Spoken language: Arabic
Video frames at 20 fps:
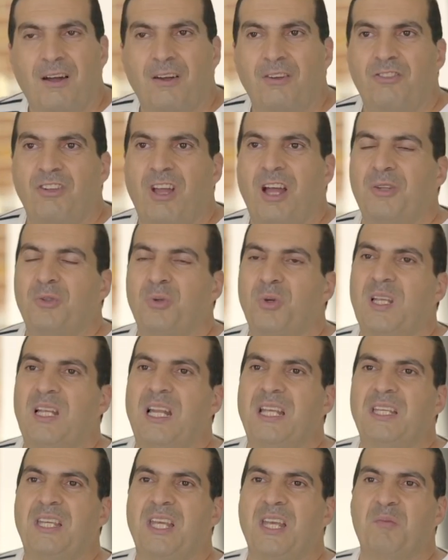أرجعت
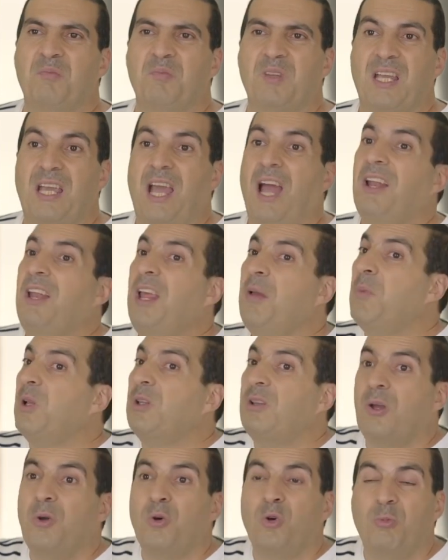إليك ابنك هنعمل
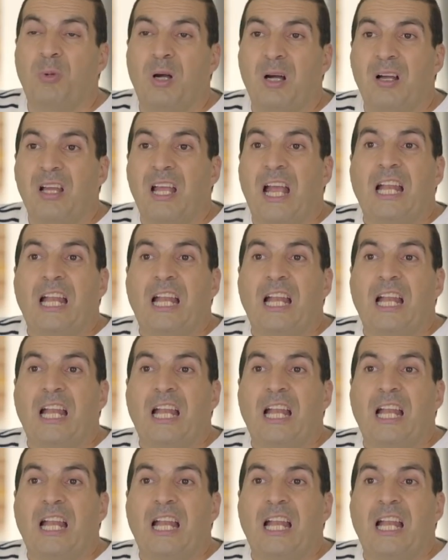تجربة